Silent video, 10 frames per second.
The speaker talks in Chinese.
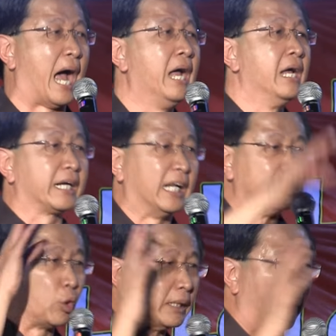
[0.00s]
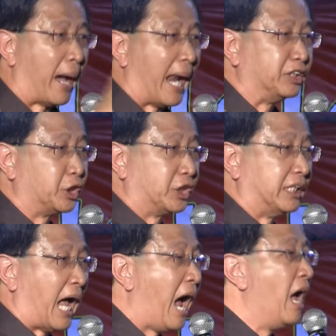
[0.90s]
他，更多的马来人支
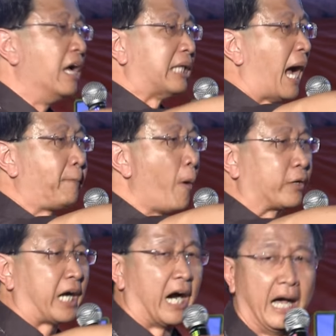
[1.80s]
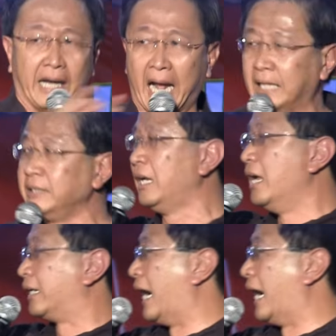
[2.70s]
持他，他不可能